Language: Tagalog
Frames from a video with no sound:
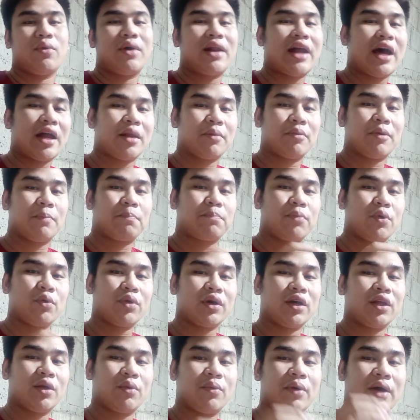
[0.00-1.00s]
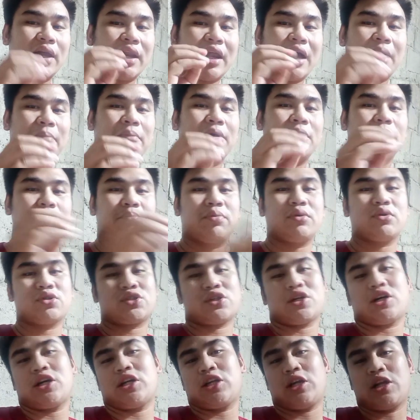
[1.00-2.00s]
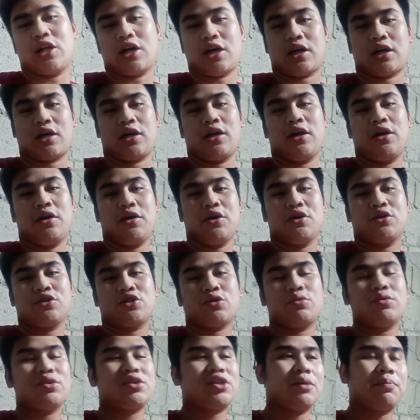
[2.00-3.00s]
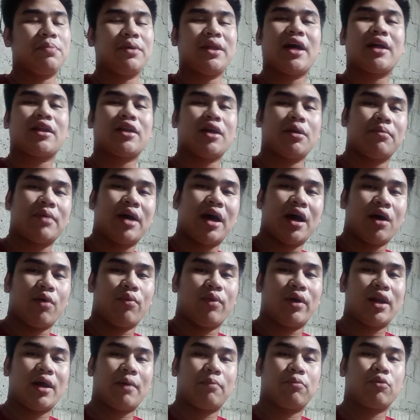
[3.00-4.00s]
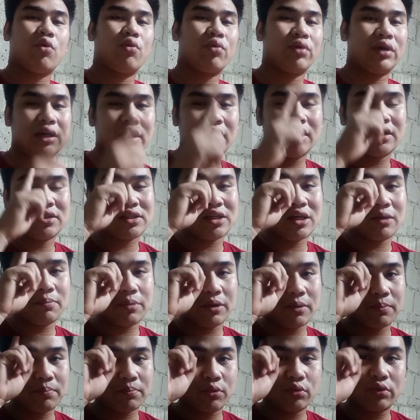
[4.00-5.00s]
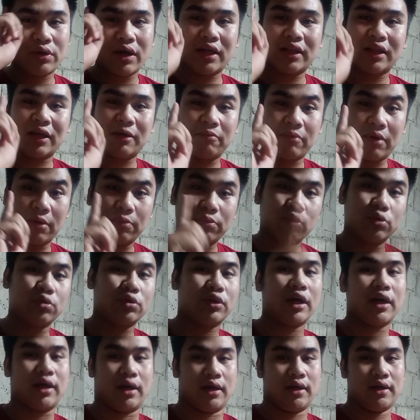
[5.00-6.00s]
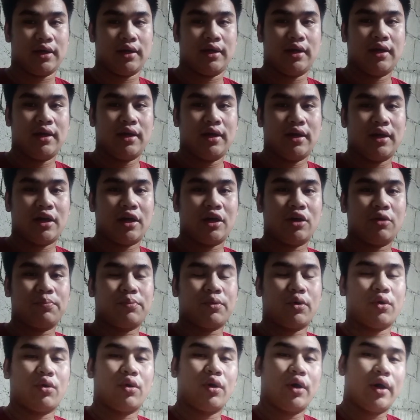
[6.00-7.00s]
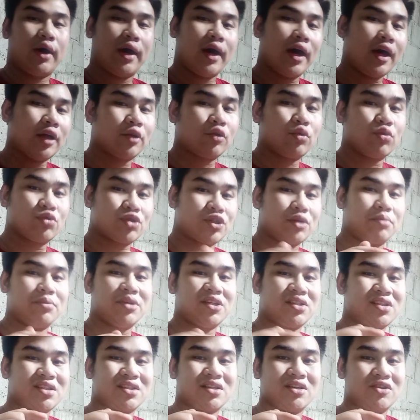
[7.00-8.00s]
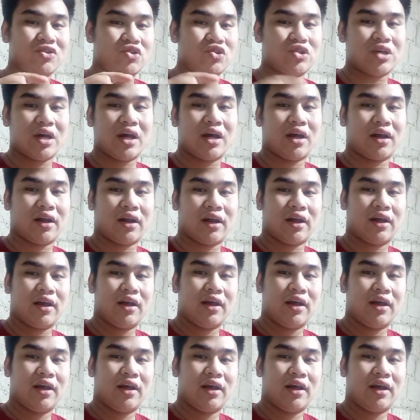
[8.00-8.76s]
na wala naman pong ginawa laban po sa kanila. So isipin natin mga kawalab, kung iisipin po nating mabuti, ano po, etong si Mr. Chang